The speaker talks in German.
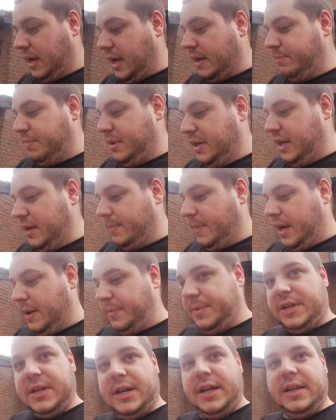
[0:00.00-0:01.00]
Ein Beleber
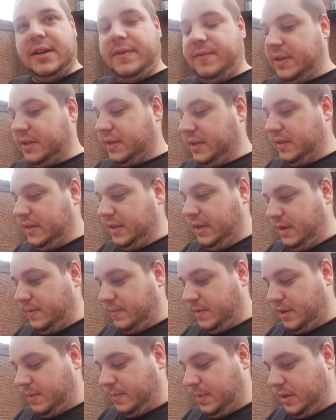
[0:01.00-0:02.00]
habe ich gerade irgendwas
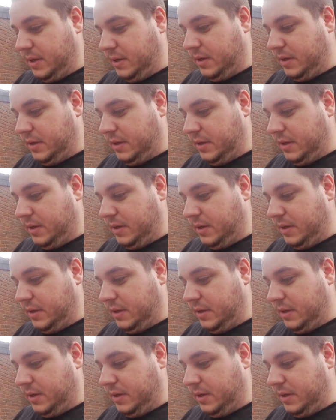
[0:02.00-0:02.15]
gesehen. Warte mal.